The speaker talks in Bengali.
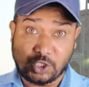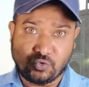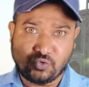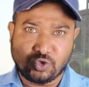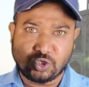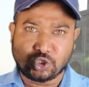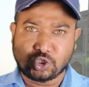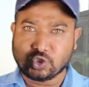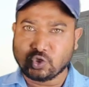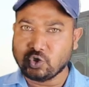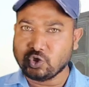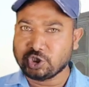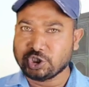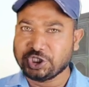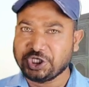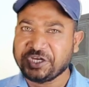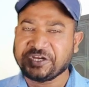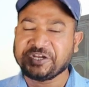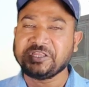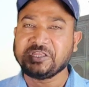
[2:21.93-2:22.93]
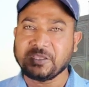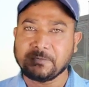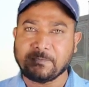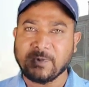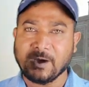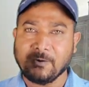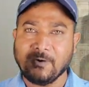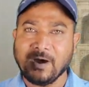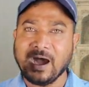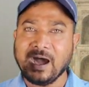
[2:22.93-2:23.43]
ইউনেস্কো স্বীকৃতি
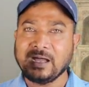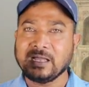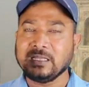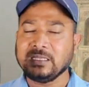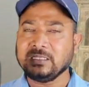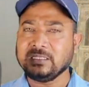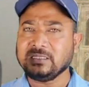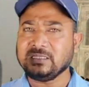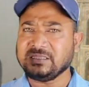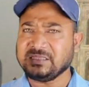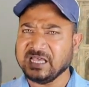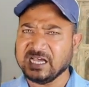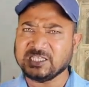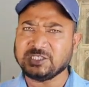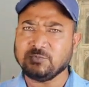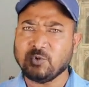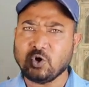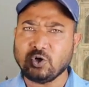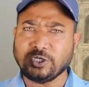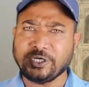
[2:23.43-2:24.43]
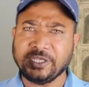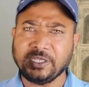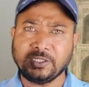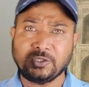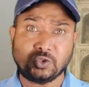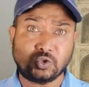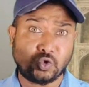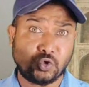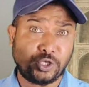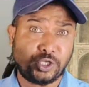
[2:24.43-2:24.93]
পাওয়া তাজমহলটি
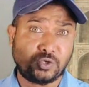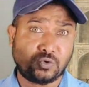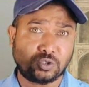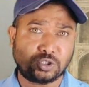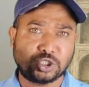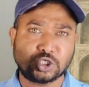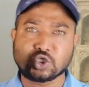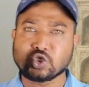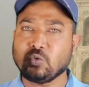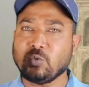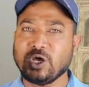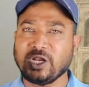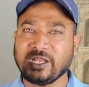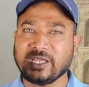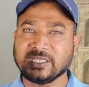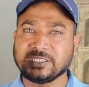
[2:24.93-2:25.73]
তৈরি করতে সময়